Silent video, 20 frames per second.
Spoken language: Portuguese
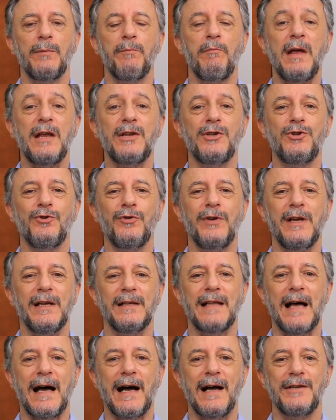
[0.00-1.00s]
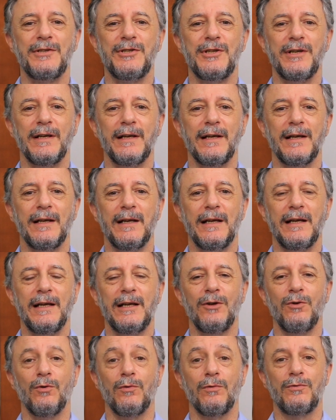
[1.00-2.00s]
mediunidade e
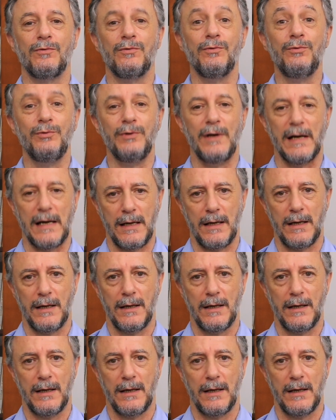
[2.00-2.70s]
loucura?